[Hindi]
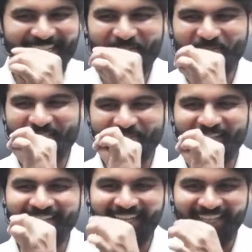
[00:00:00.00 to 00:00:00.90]
कम से कम
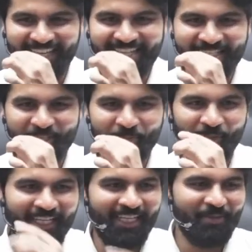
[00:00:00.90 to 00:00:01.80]
केसरी तो
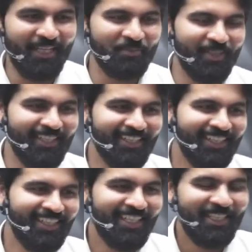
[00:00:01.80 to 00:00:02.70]
बोलेंगे बाद में
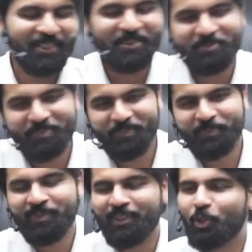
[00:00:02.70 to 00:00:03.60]

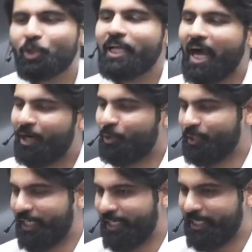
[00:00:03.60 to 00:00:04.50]
तो क्या होता
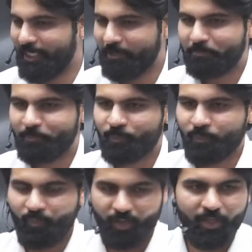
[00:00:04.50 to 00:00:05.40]
है
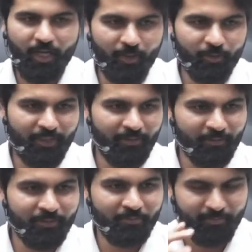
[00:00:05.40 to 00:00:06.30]
क्या होता है मैं
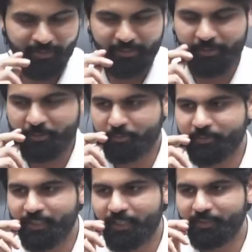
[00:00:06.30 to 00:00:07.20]
आपको एक बार
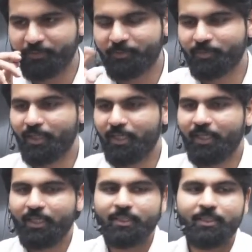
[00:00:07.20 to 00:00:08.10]
बताता हूँ
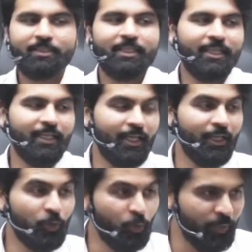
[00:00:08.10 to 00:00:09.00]
जैसे
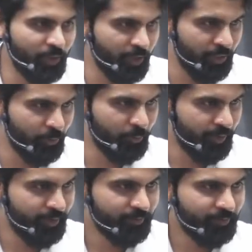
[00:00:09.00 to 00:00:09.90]
यूपी जो है यूपी
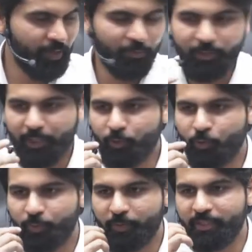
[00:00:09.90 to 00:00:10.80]
आपको पता
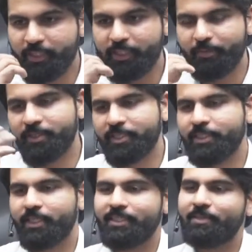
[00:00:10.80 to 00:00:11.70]
यूपी में जितनी बसें
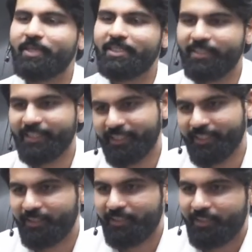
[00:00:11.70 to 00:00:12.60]
चलते हैं सब केसरी है
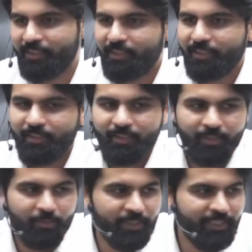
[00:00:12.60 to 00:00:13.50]

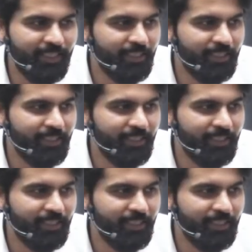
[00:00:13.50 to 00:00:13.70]
बसें